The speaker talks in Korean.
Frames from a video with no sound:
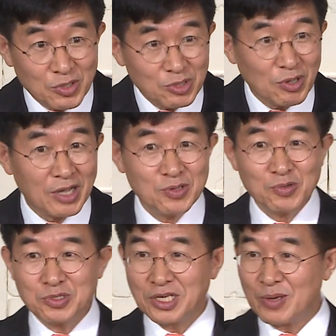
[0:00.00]
것도
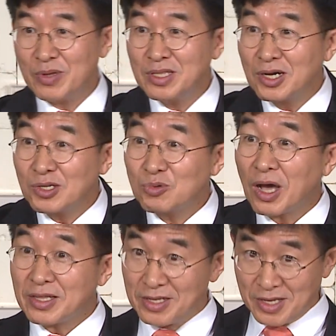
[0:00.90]
아니고 재밌는 것도
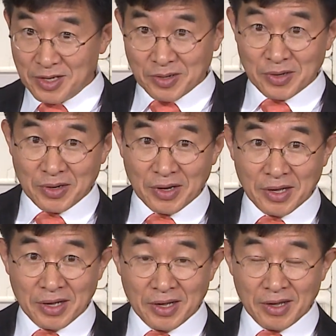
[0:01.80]
아니에요.
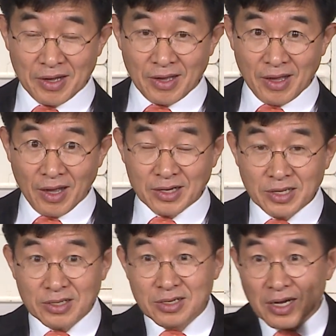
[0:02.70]
그냥 그